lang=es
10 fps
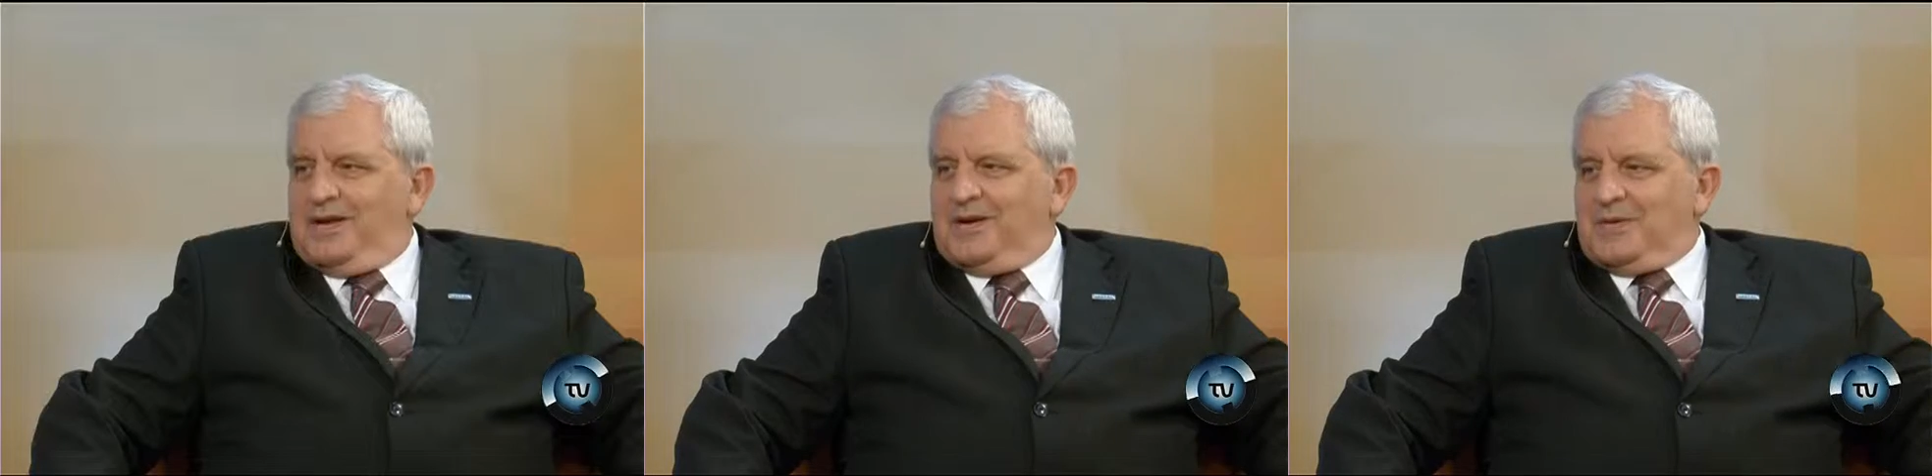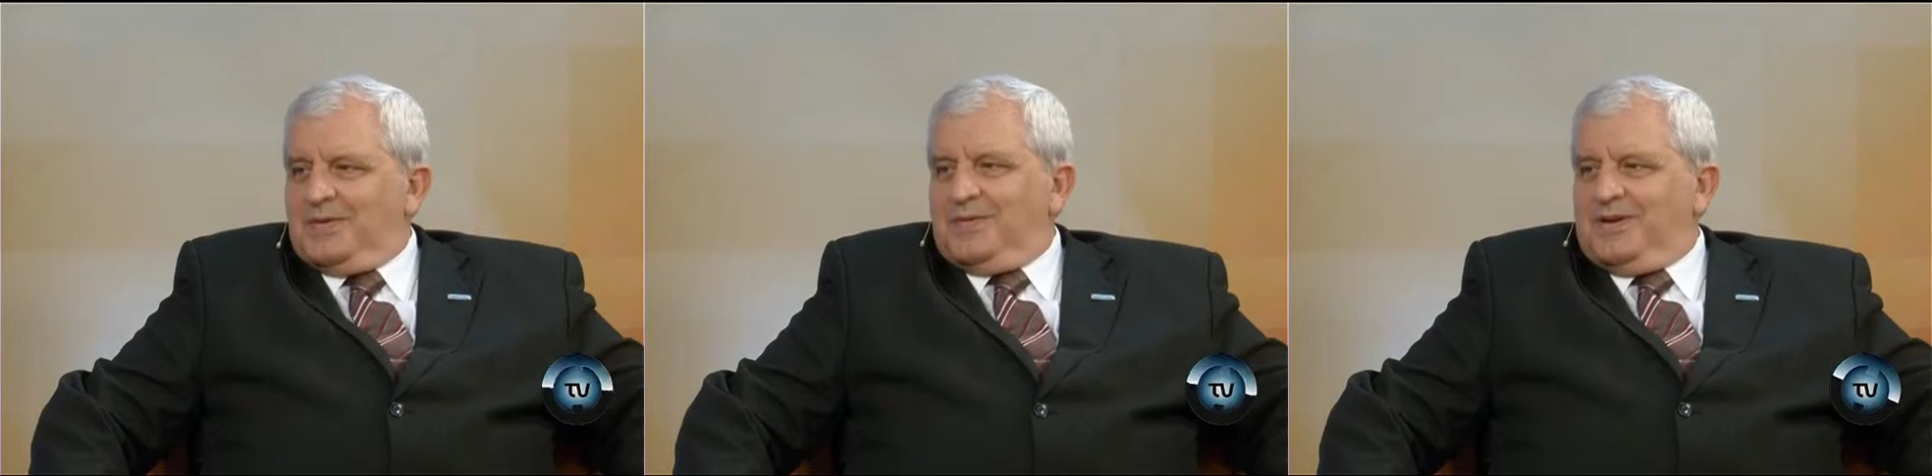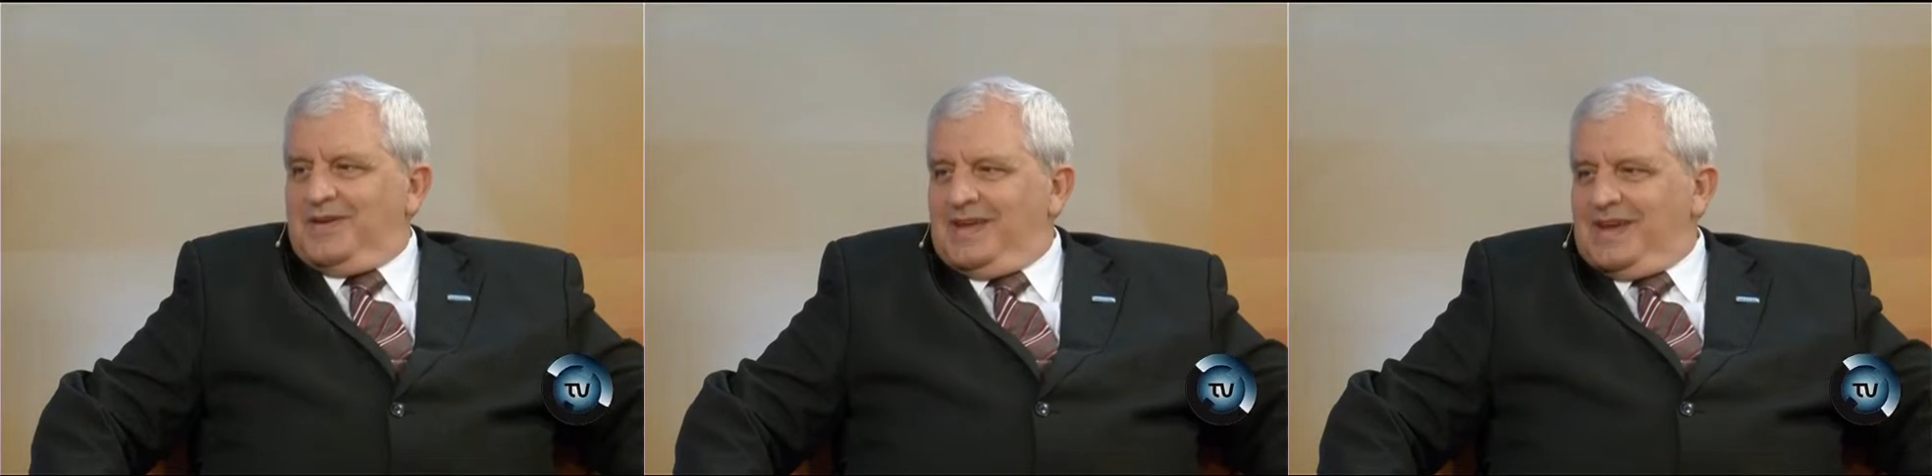no,
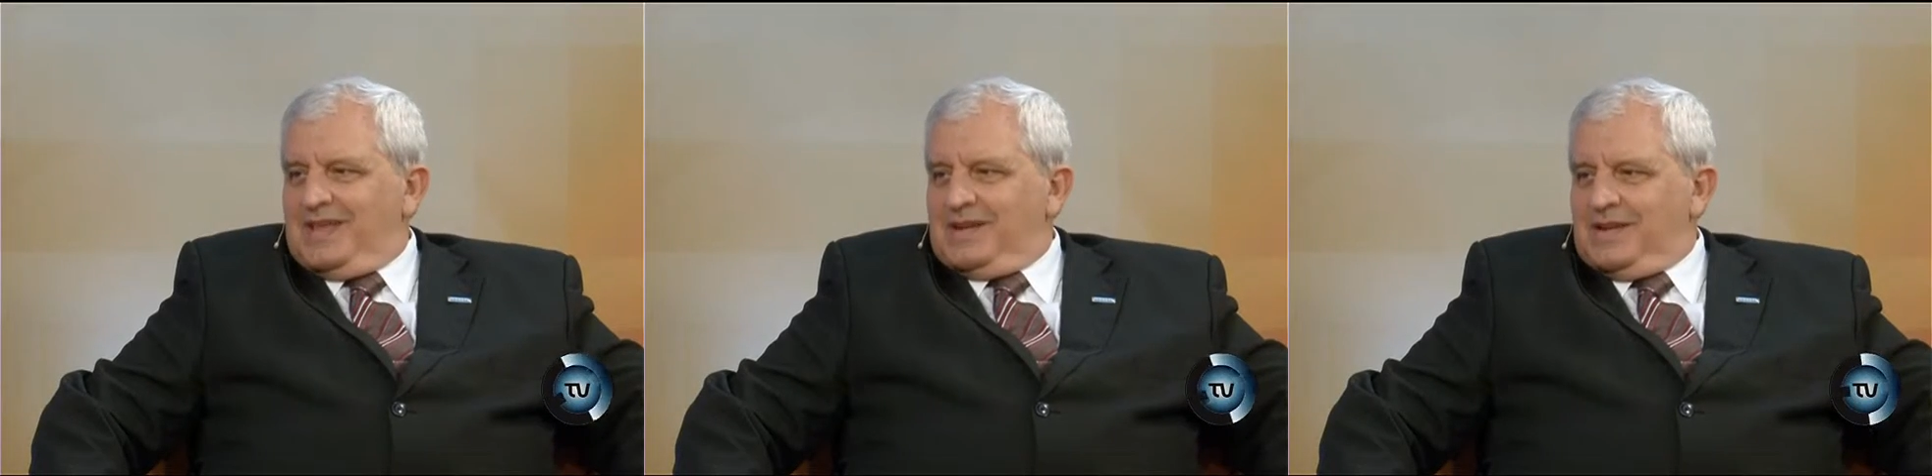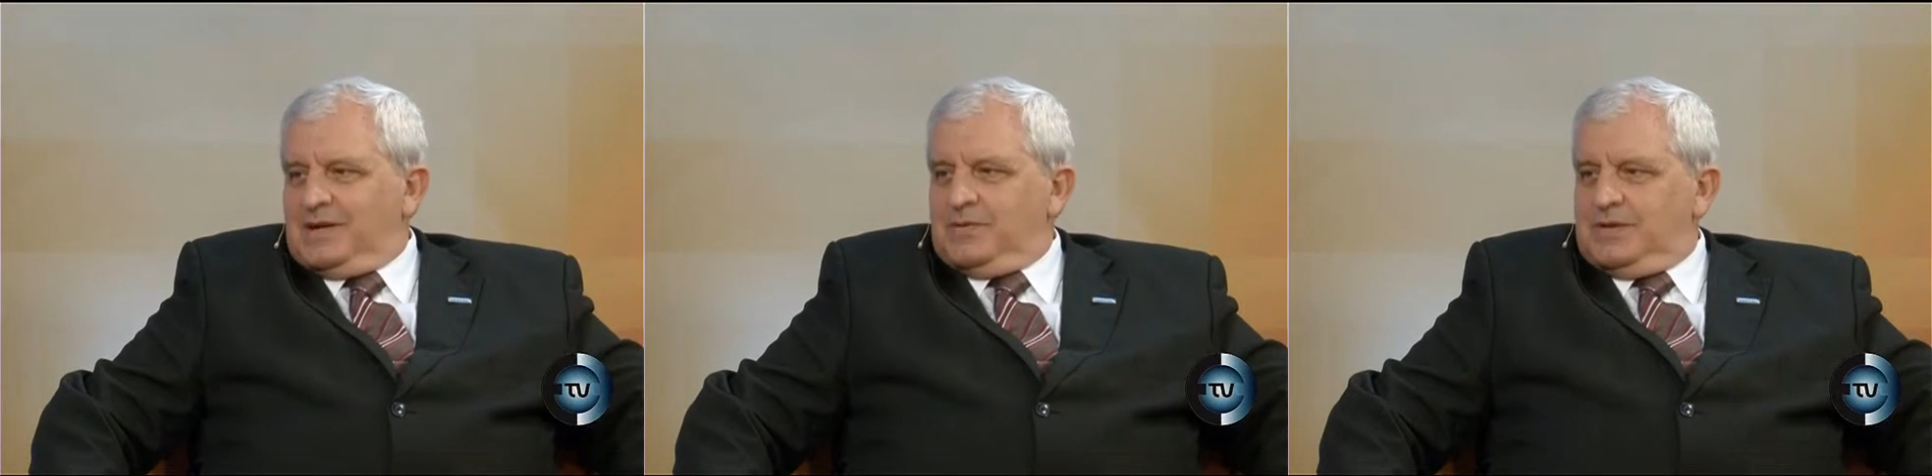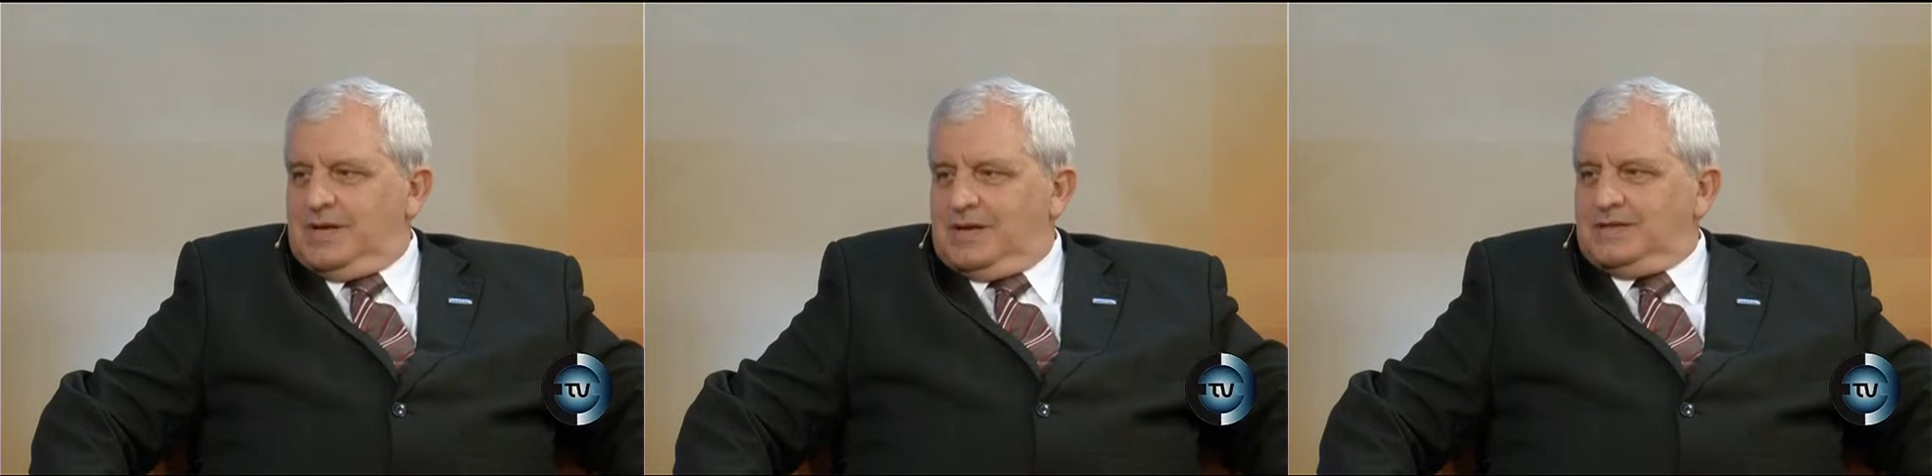buenos días, Daniel, ¿cómo
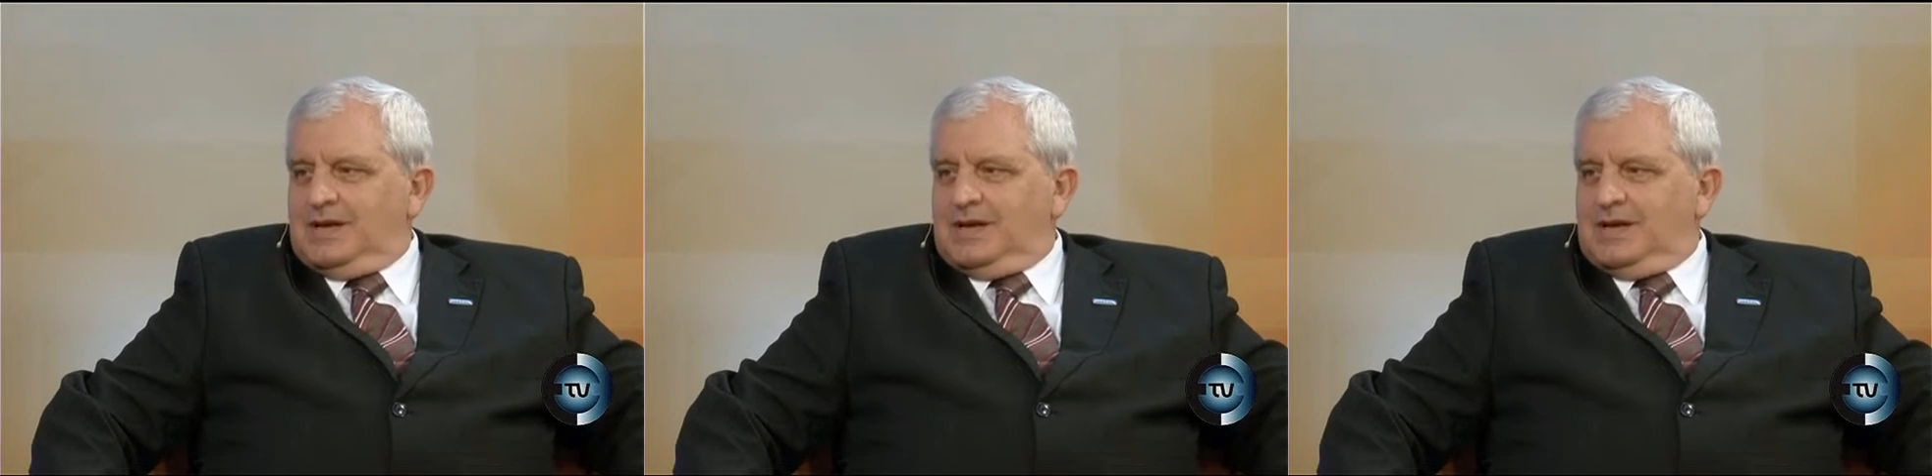estás?